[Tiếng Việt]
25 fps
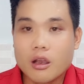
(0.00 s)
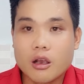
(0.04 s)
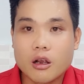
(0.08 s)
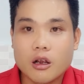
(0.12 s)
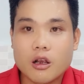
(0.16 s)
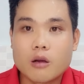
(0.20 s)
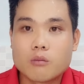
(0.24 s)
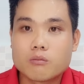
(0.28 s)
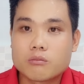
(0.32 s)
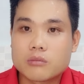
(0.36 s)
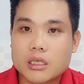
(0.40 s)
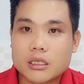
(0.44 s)

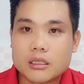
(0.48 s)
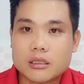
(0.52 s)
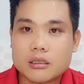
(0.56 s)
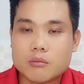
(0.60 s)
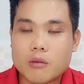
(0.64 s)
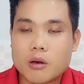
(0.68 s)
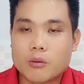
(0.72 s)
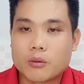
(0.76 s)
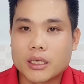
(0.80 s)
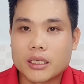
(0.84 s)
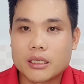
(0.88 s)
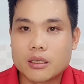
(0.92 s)
không từ
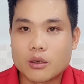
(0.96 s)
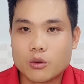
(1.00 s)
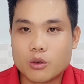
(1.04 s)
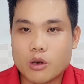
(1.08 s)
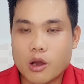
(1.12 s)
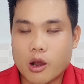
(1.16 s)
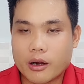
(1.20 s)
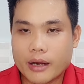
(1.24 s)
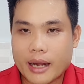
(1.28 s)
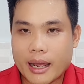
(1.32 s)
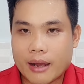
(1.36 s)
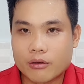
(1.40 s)
một cái thủ
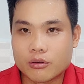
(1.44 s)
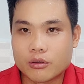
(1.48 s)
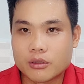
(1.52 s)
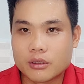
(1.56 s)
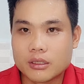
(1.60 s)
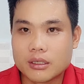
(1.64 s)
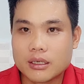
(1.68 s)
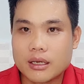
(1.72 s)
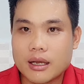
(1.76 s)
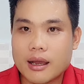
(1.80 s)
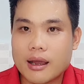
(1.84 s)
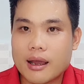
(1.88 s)
đoạn nào
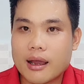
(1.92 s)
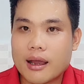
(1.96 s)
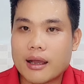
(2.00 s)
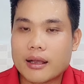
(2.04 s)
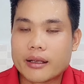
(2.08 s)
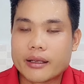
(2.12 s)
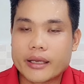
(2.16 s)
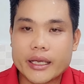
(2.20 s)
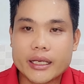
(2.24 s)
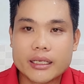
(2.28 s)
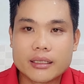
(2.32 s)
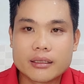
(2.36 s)
à,
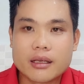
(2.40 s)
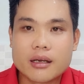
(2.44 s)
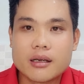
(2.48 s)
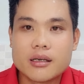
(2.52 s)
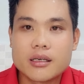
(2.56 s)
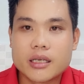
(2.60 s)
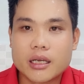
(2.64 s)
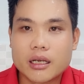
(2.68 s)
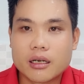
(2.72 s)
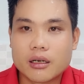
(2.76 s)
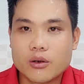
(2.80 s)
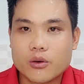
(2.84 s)
kiện tới
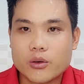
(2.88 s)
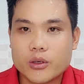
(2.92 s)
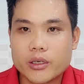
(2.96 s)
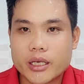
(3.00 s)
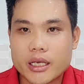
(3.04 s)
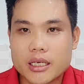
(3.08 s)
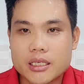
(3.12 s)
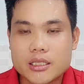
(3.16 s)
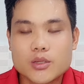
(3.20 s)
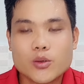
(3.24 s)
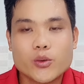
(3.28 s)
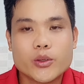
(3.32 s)
kiện lui
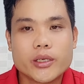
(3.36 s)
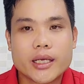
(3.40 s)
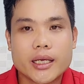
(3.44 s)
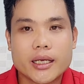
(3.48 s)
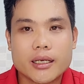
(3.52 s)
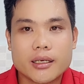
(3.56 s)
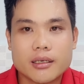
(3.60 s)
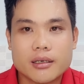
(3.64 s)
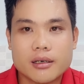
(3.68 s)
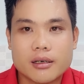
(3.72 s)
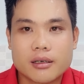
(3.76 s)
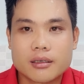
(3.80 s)
kiện xuôi
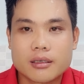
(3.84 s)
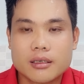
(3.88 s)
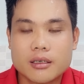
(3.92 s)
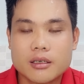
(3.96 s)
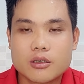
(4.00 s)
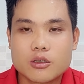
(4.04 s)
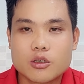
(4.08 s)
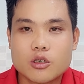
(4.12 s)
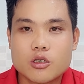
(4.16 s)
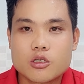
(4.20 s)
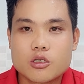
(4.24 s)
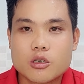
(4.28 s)
kiện ngược
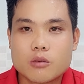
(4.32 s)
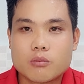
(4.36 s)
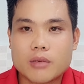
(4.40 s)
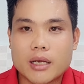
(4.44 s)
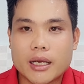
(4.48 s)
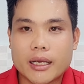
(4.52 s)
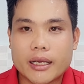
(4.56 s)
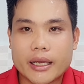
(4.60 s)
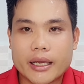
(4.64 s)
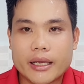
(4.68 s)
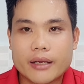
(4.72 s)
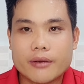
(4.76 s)
nói chung
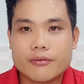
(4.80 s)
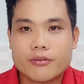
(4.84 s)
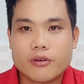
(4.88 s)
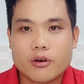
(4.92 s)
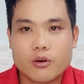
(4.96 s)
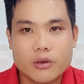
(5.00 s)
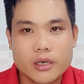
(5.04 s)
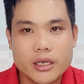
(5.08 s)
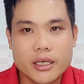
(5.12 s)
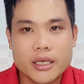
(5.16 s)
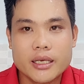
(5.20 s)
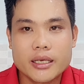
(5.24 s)
là kiện
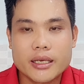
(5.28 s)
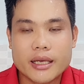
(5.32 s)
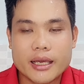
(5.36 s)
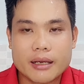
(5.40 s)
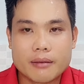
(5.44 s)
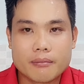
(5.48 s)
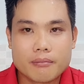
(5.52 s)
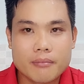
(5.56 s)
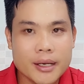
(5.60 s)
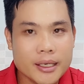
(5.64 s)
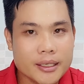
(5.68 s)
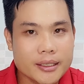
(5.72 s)
vô lý
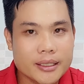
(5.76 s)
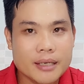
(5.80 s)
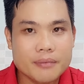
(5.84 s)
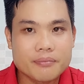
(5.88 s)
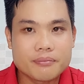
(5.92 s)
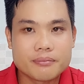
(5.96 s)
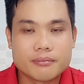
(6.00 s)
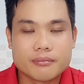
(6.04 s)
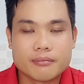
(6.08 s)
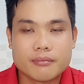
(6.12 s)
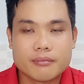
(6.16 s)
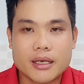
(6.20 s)
kiện bất
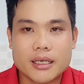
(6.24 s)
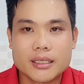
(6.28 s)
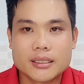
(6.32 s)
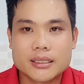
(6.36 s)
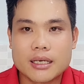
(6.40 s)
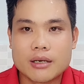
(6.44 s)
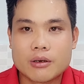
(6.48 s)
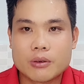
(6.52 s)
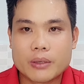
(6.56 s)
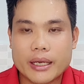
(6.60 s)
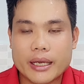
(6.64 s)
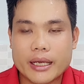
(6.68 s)
chấp miễn
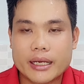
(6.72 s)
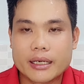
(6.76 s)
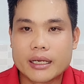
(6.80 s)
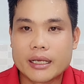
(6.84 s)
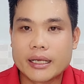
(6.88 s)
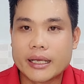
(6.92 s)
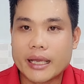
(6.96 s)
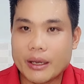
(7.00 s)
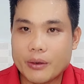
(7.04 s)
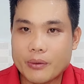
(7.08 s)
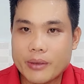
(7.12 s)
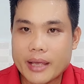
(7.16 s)
sao kiện để
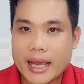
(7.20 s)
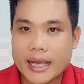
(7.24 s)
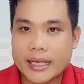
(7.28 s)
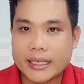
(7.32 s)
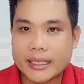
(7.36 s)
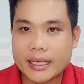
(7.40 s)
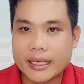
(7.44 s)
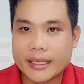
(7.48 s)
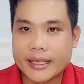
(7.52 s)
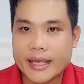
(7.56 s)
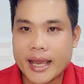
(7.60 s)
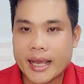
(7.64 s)
kéo dài
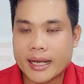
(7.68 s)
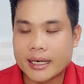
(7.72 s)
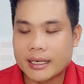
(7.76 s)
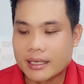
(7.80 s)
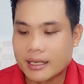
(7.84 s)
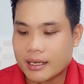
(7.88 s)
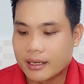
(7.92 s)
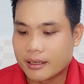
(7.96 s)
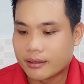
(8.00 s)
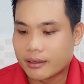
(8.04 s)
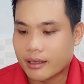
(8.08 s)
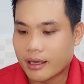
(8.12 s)
thời gian
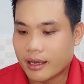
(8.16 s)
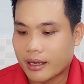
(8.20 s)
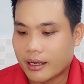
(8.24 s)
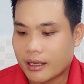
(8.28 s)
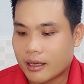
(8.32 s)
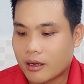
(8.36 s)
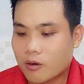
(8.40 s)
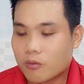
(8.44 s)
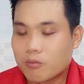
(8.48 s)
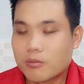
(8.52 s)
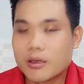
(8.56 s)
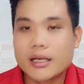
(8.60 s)
để
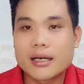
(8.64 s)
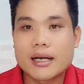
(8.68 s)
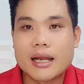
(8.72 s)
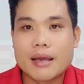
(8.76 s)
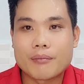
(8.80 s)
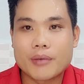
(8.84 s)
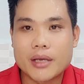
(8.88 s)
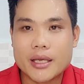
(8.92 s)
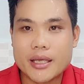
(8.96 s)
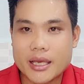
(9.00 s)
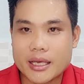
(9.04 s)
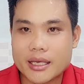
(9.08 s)
không biết làm
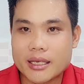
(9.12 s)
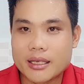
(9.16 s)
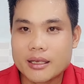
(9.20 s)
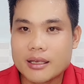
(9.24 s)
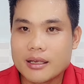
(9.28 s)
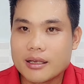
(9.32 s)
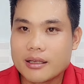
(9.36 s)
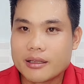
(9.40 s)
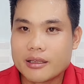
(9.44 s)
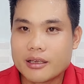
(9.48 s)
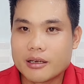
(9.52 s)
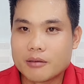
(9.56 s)
cái gì
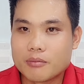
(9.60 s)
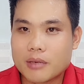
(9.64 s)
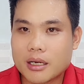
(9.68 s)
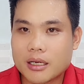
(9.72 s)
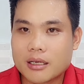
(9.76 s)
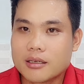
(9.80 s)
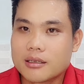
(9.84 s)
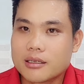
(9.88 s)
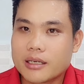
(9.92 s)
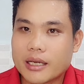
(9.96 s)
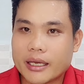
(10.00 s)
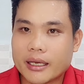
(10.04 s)
nhưng mà
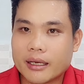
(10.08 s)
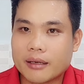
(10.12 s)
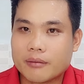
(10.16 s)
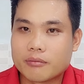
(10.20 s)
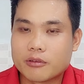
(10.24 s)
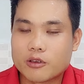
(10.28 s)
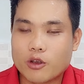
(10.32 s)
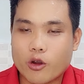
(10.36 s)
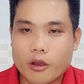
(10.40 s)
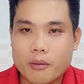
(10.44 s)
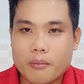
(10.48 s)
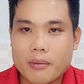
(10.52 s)
cứ kiện
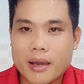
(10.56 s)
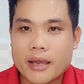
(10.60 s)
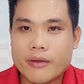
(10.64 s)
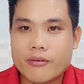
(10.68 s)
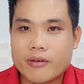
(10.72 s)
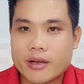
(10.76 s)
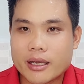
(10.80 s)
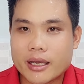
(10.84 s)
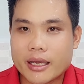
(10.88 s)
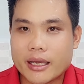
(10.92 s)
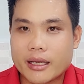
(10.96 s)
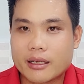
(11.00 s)
thoải mái
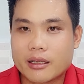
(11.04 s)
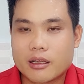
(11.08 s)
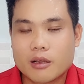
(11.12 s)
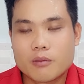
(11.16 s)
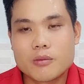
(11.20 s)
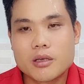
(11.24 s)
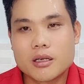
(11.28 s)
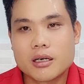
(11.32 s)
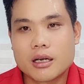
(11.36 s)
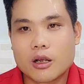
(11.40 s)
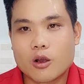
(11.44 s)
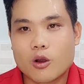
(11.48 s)
và kiện giống
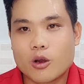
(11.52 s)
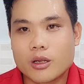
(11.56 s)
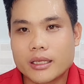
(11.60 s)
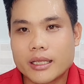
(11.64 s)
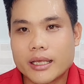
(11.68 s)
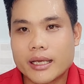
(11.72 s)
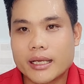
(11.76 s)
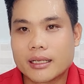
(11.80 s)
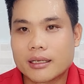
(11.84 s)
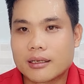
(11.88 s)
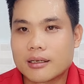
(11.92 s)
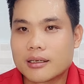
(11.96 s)
như là có
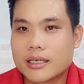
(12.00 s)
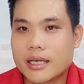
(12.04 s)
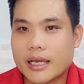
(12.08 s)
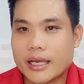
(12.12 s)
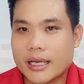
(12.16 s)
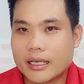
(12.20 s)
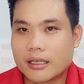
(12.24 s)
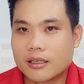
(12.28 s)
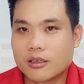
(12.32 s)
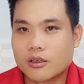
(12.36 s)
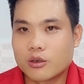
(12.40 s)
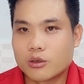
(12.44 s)
tiền thì cứ
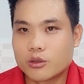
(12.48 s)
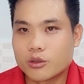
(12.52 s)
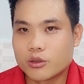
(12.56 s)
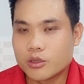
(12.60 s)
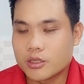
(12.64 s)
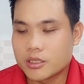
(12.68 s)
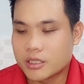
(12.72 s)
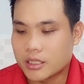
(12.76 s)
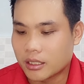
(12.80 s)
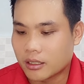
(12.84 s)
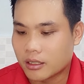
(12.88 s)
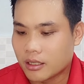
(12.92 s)
kiện thôi cô chú
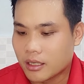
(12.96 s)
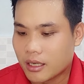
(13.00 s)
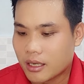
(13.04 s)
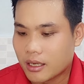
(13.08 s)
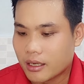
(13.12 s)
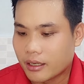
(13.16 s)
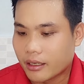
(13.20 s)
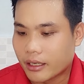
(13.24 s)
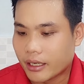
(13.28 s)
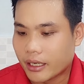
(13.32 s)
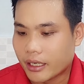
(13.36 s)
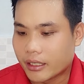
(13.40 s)
anh chị
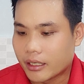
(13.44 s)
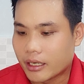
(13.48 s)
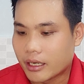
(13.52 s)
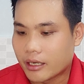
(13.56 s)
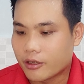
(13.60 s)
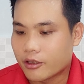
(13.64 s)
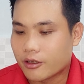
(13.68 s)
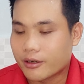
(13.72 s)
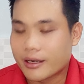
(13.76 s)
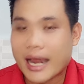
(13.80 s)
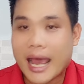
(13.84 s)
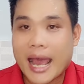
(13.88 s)
kiện để
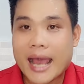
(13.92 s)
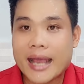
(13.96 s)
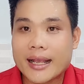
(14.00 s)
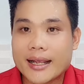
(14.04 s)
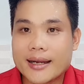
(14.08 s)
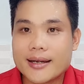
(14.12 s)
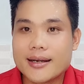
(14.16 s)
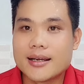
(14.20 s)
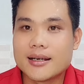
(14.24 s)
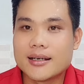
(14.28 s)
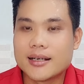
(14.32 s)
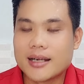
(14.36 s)
cho đã
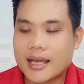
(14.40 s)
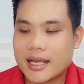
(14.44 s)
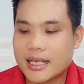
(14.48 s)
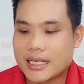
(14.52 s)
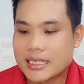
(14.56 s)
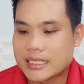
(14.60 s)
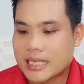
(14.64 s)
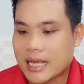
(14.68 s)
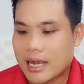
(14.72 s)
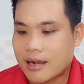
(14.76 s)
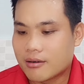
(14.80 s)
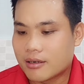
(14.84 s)
cái nư hay
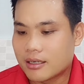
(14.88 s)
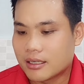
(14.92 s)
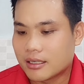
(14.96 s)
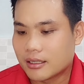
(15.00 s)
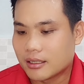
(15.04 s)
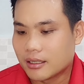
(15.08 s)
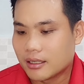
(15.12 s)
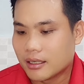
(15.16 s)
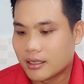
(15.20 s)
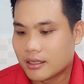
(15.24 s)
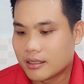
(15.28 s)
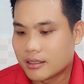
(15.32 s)
sao á
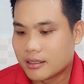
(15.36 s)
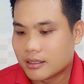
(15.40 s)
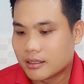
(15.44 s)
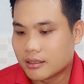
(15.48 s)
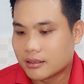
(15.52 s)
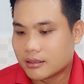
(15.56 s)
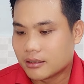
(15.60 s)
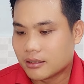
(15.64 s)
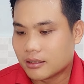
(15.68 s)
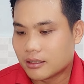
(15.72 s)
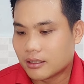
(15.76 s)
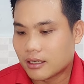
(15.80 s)

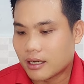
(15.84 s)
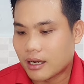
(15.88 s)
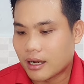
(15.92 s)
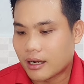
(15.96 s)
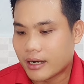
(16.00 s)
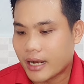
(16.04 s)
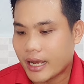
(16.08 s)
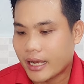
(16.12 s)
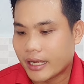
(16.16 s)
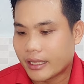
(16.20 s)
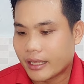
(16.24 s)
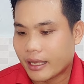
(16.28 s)
chứ à, ở
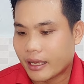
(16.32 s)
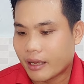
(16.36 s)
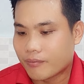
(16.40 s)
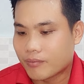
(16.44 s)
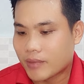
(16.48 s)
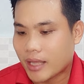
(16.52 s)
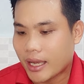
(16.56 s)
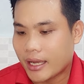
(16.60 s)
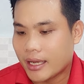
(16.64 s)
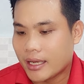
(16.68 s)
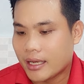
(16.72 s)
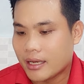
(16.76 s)
đây thì em
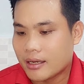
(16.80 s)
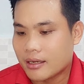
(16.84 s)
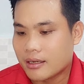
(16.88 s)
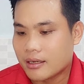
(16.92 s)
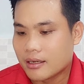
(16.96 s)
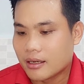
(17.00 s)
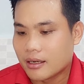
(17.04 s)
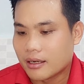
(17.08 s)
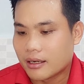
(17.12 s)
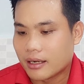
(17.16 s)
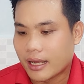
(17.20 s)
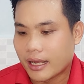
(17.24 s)
thấy á,
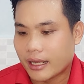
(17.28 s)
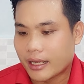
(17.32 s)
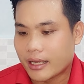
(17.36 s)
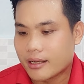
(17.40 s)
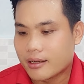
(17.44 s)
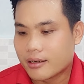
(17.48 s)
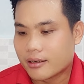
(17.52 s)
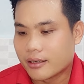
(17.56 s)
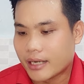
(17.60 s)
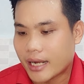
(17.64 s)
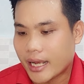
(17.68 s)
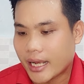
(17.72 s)
là cái
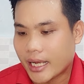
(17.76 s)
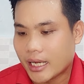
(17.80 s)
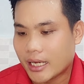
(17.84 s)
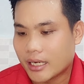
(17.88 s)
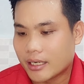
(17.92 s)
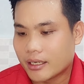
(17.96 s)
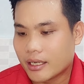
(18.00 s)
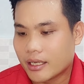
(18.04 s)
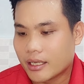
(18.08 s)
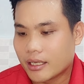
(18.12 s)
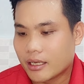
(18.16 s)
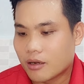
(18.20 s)
người này á,
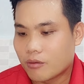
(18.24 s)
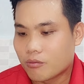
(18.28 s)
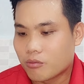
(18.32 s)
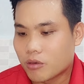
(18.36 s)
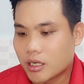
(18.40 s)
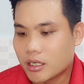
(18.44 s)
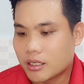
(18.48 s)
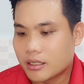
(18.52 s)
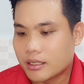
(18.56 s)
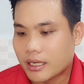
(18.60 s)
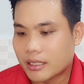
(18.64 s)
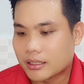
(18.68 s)
đi công
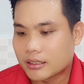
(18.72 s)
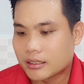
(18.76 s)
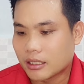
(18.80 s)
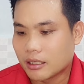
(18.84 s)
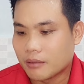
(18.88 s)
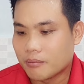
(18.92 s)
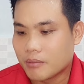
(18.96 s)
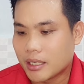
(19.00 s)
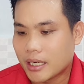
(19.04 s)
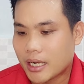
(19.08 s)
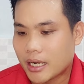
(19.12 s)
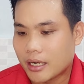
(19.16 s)
kích nhạc sĩ
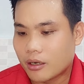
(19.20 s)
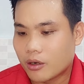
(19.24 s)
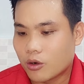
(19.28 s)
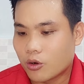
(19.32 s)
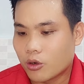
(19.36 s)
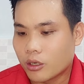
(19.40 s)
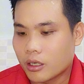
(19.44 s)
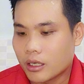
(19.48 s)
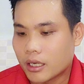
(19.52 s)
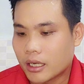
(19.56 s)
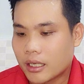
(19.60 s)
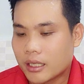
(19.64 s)
Minh Anh
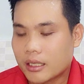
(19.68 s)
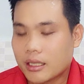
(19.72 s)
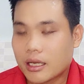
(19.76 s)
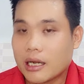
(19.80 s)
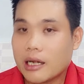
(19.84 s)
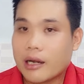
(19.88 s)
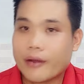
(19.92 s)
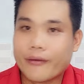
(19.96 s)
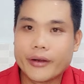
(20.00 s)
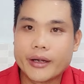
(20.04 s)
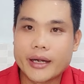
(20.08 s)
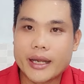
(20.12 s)
nói cái thể
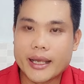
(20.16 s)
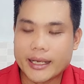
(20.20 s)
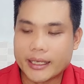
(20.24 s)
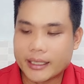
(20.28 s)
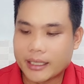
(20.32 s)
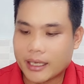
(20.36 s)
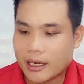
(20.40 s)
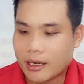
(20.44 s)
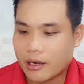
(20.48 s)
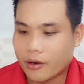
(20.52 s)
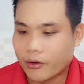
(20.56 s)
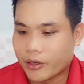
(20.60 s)
loại này
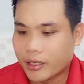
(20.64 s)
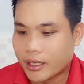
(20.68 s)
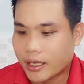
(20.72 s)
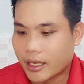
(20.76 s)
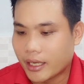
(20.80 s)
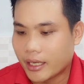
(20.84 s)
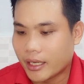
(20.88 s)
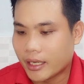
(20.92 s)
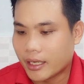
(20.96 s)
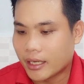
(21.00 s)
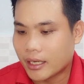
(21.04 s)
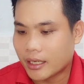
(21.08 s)
thể loại
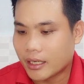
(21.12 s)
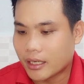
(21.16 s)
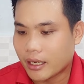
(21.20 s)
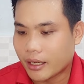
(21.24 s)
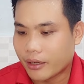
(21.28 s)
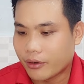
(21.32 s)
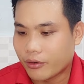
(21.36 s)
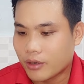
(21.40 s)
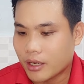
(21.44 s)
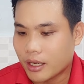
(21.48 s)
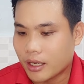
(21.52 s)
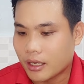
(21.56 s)
kia các
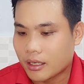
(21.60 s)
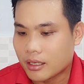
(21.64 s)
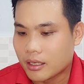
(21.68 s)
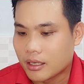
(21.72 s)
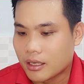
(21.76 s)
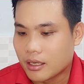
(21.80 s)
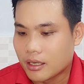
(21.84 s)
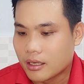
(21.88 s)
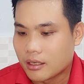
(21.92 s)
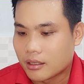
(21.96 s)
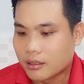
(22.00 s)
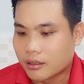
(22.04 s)
kiểu ha
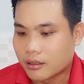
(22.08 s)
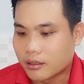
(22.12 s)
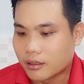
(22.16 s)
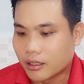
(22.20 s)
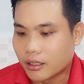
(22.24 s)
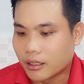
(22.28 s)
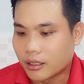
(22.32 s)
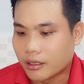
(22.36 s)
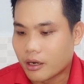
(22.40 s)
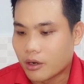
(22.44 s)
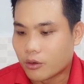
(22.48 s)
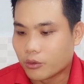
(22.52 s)

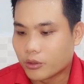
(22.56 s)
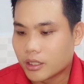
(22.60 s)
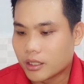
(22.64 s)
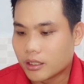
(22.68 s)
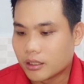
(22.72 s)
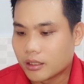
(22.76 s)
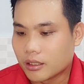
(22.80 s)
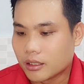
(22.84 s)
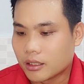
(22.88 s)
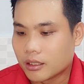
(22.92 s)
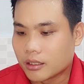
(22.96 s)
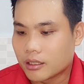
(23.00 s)
rồi đổ
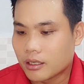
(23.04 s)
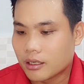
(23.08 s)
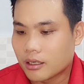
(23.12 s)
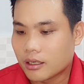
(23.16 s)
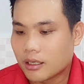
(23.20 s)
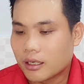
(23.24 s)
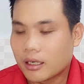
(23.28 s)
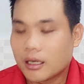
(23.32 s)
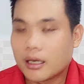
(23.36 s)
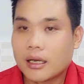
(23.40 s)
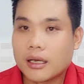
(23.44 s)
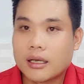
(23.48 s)
thừa
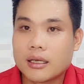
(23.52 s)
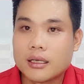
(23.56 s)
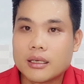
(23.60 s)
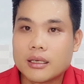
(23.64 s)
cho